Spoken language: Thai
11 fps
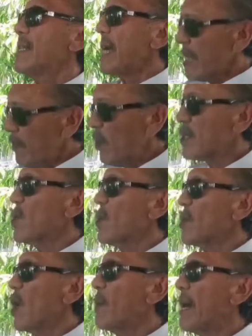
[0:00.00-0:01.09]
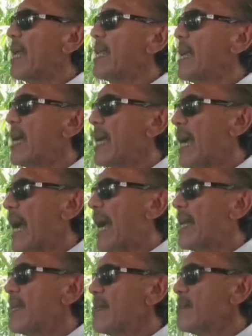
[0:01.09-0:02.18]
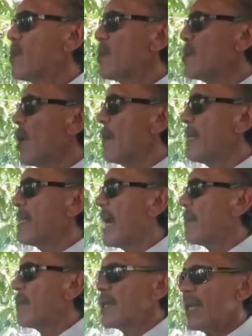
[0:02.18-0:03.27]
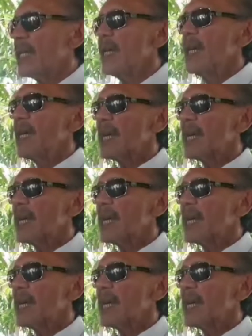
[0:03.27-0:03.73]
จากตำรวจส่งต่อไปอายการส่งต่อไปศาลเพราะฉะนั้น